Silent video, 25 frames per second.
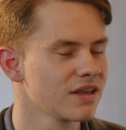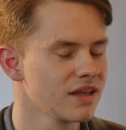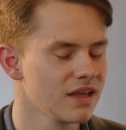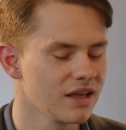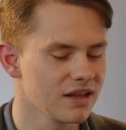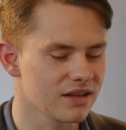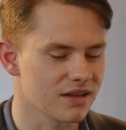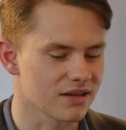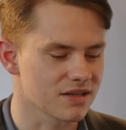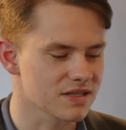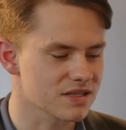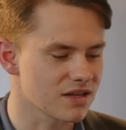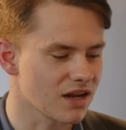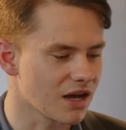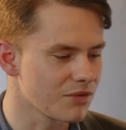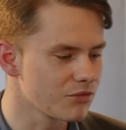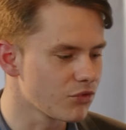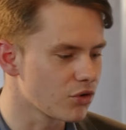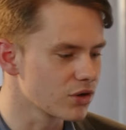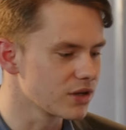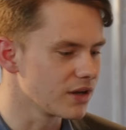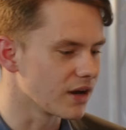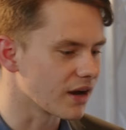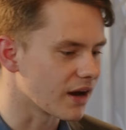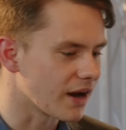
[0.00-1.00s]
Ja. Der Islam
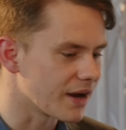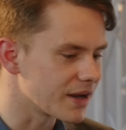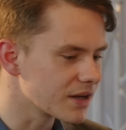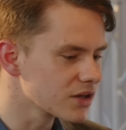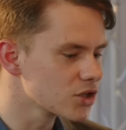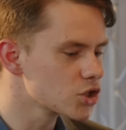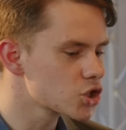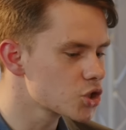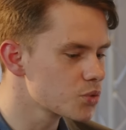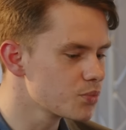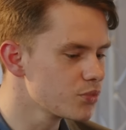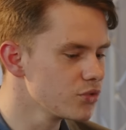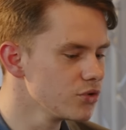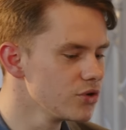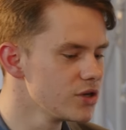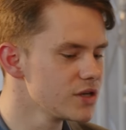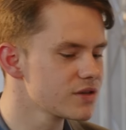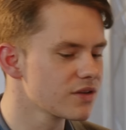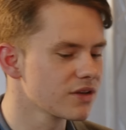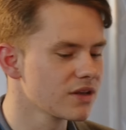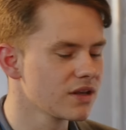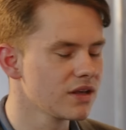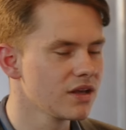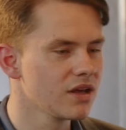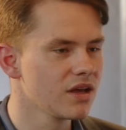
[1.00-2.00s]
wurde ja
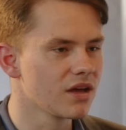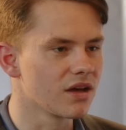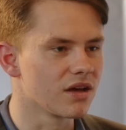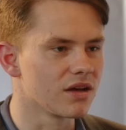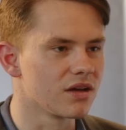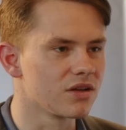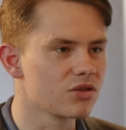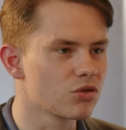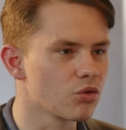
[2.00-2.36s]
reingespült äh,